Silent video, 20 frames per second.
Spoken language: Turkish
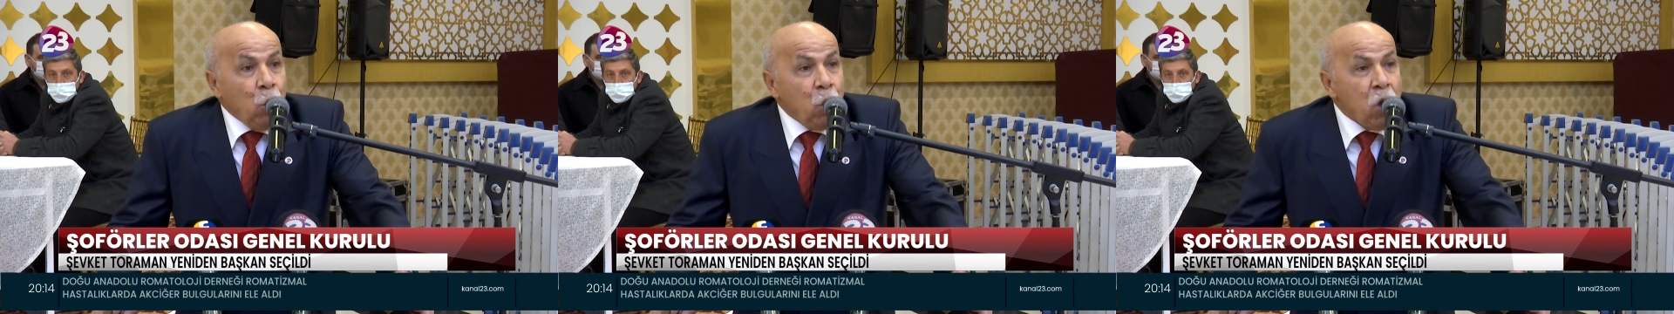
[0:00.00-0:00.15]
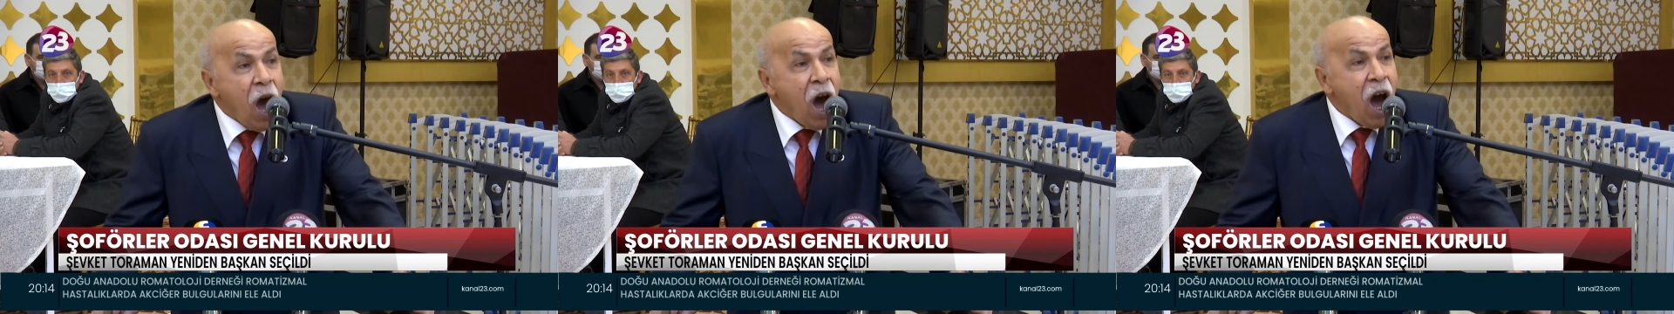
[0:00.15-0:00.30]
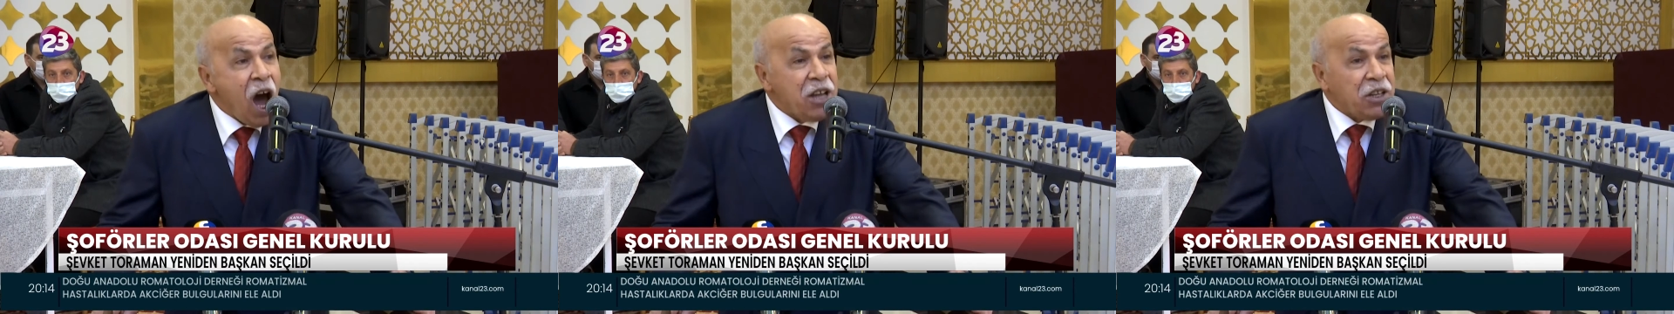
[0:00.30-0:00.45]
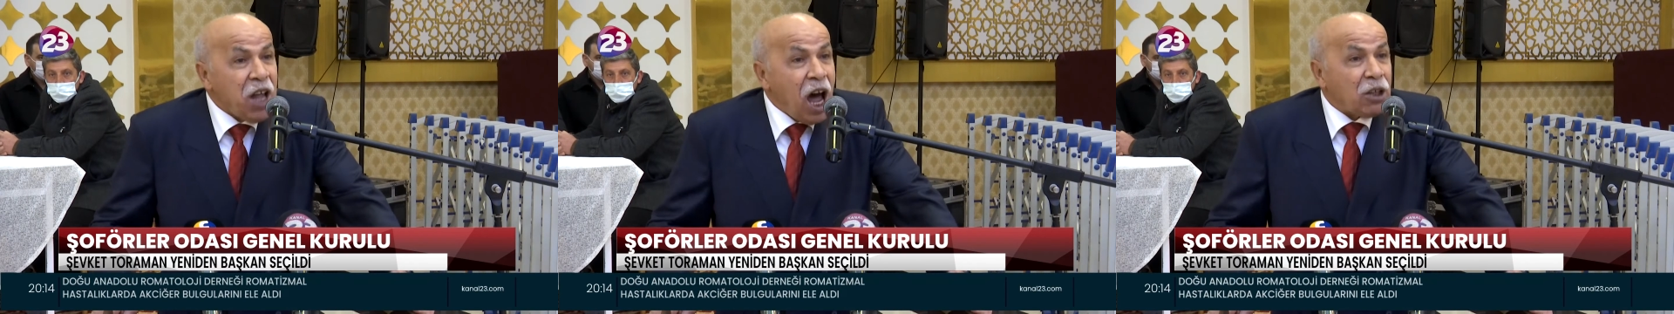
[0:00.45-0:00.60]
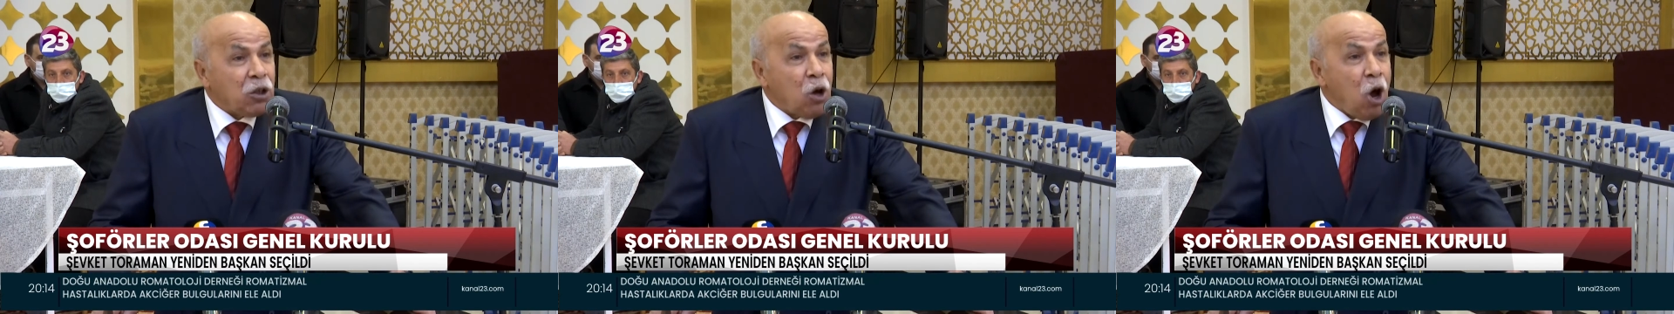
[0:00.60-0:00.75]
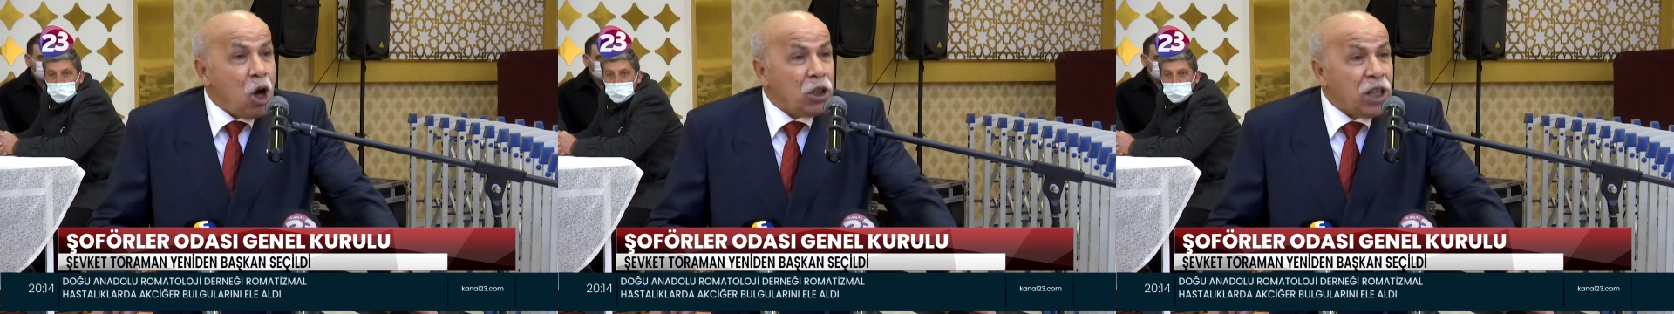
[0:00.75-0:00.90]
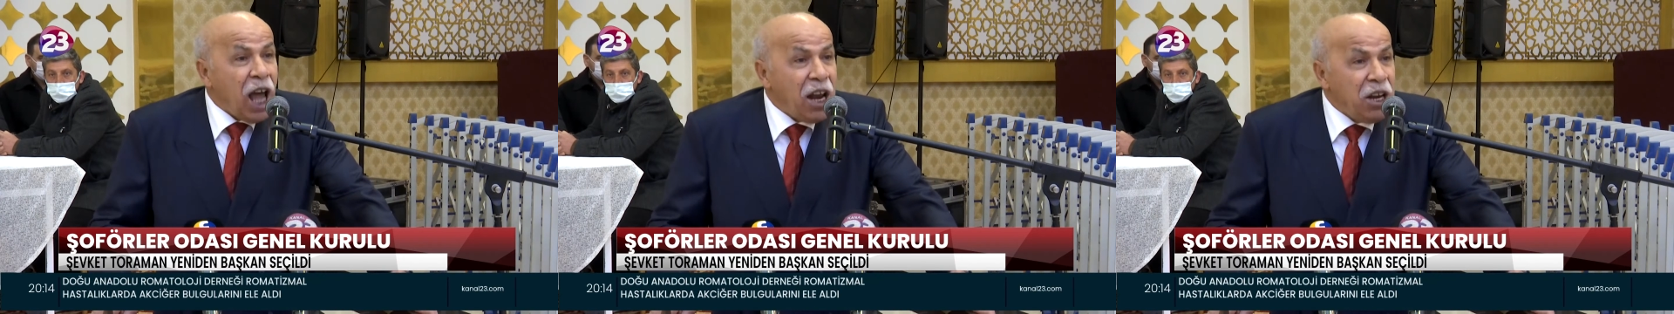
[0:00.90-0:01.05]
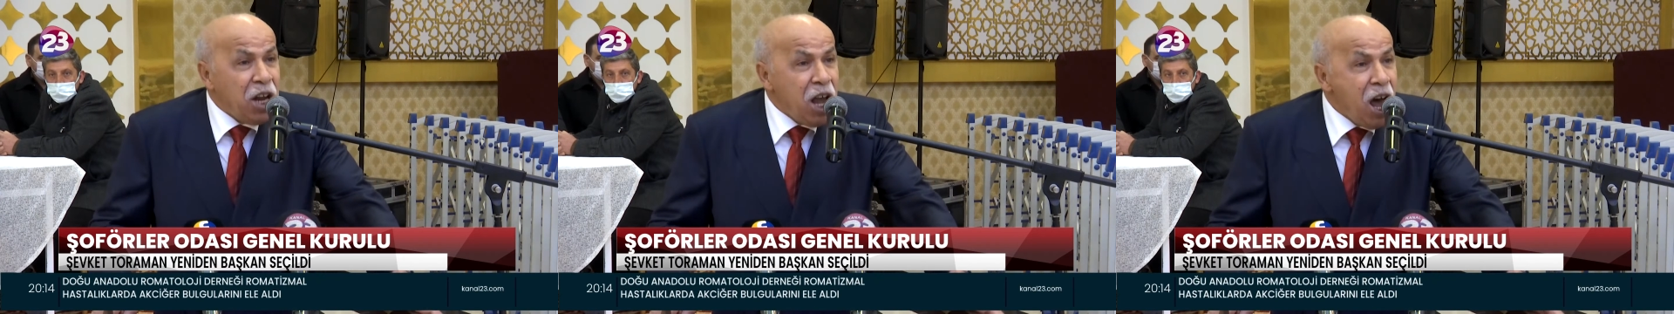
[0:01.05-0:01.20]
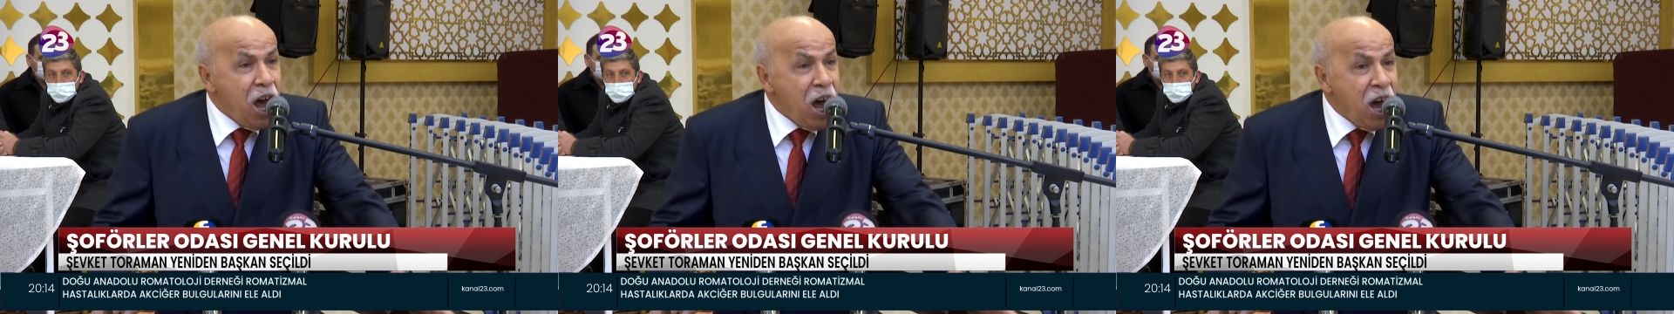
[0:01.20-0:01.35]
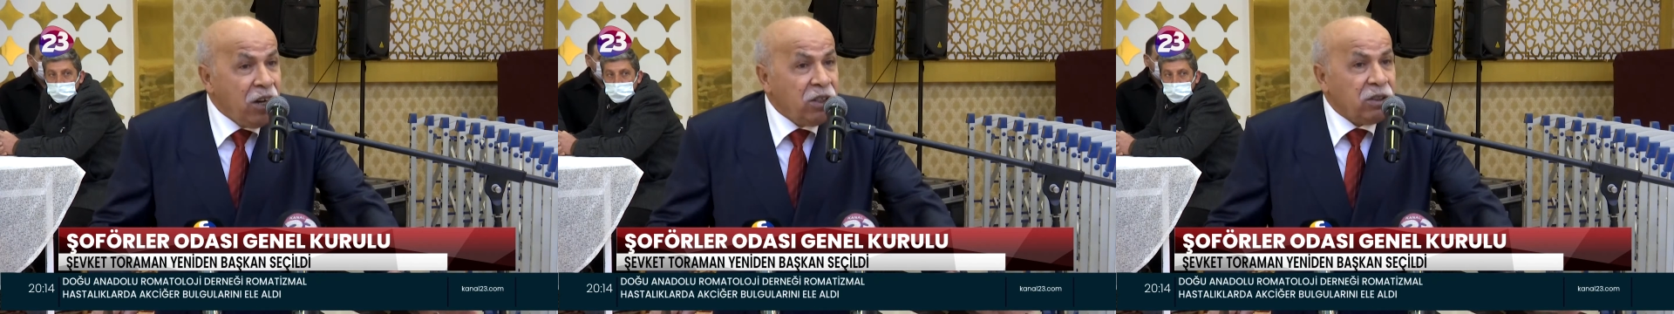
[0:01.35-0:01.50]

Üye aidatı ödenir.